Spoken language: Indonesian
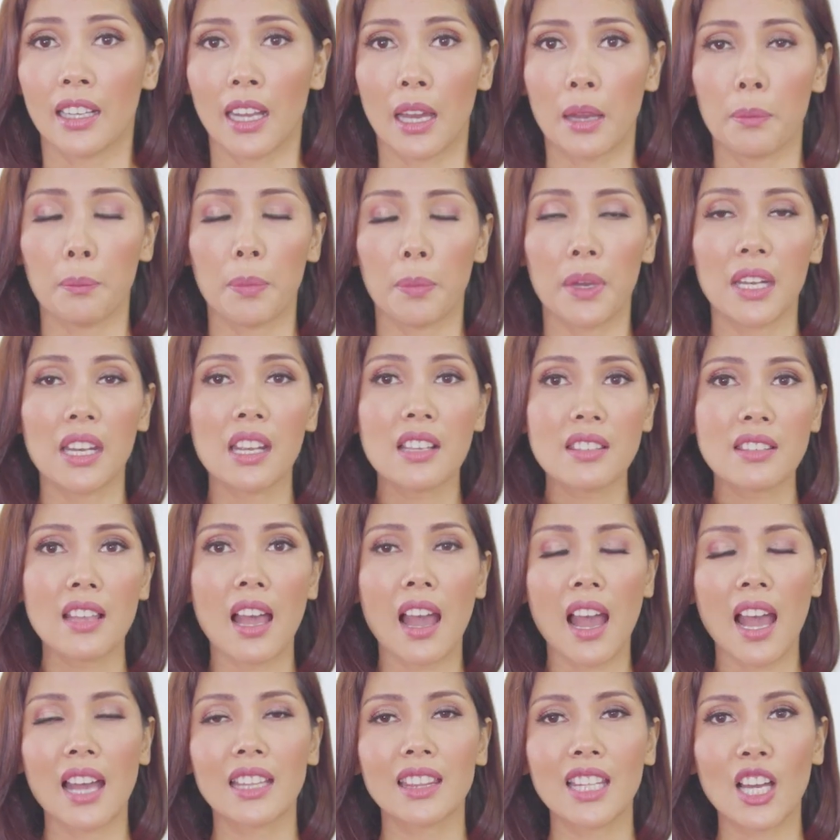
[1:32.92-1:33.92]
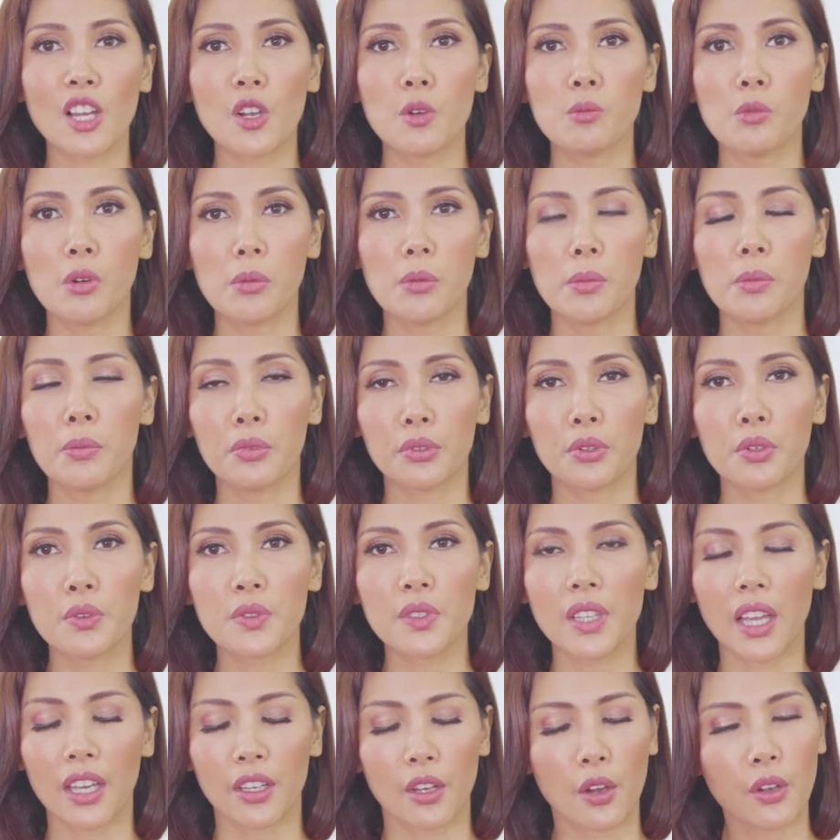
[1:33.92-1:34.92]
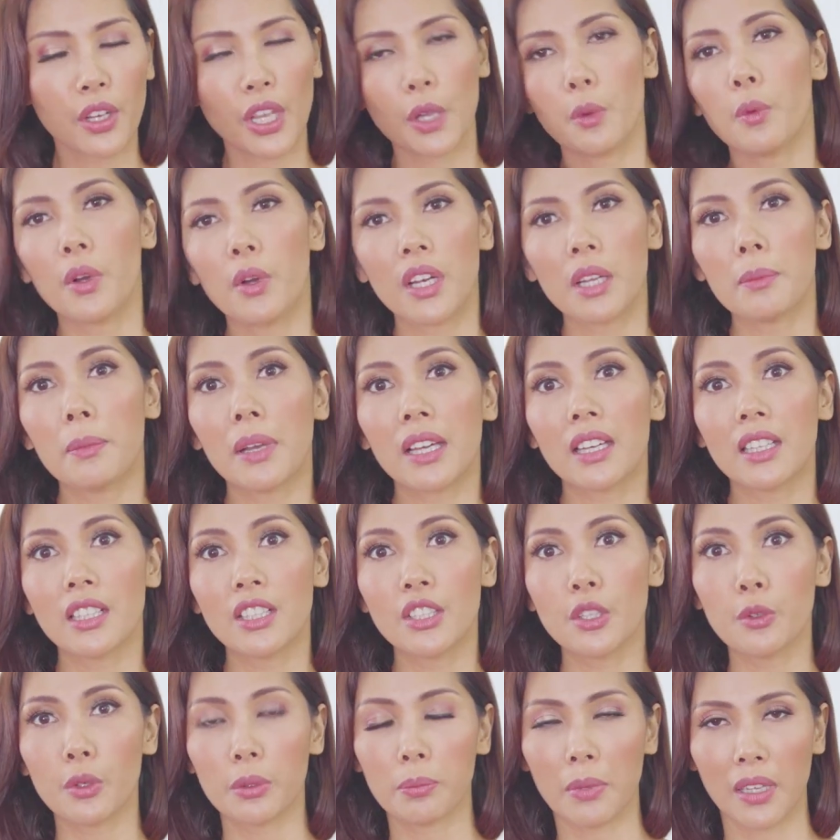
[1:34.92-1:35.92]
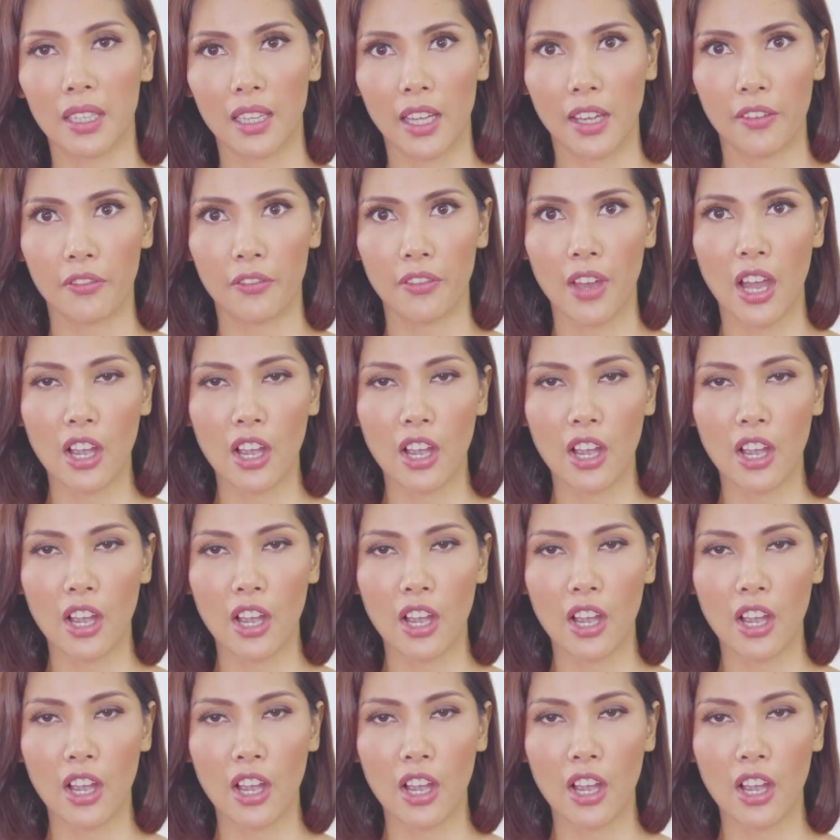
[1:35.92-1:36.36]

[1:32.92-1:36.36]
Nah, pada saat aku mau memutuskan, oke, okay, what am I gonna do with my life?